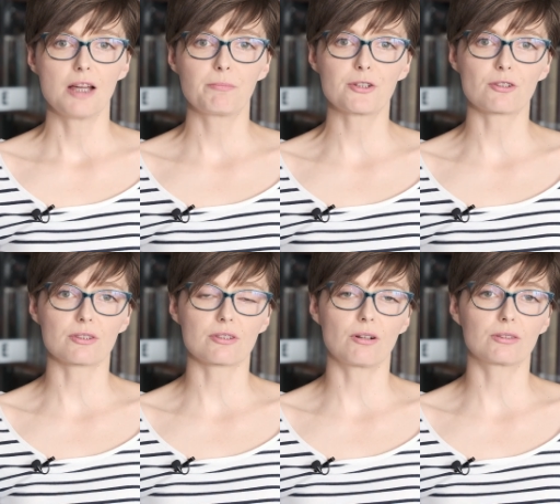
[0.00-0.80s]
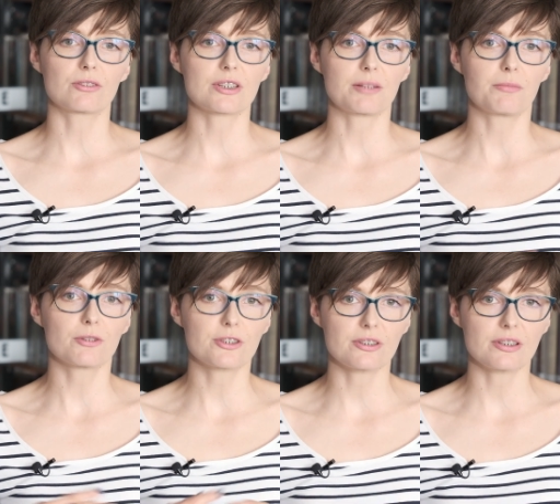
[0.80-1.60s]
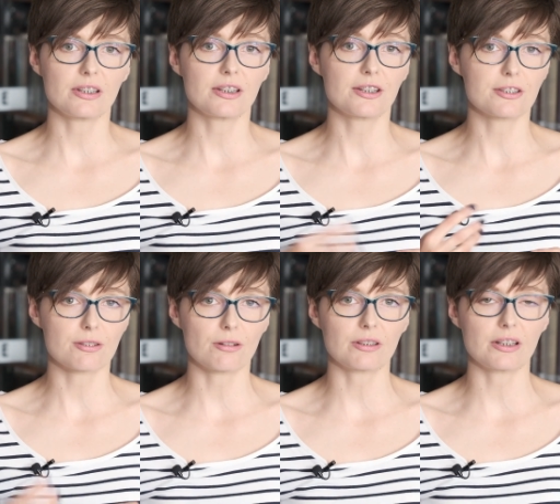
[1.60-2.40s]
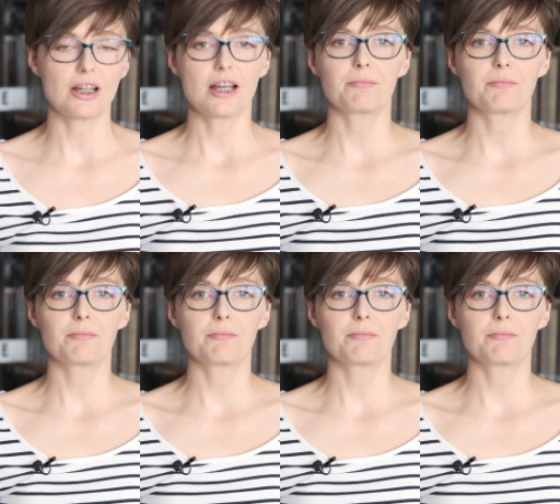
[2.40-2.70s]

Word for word: pisząc o tożsamości i historii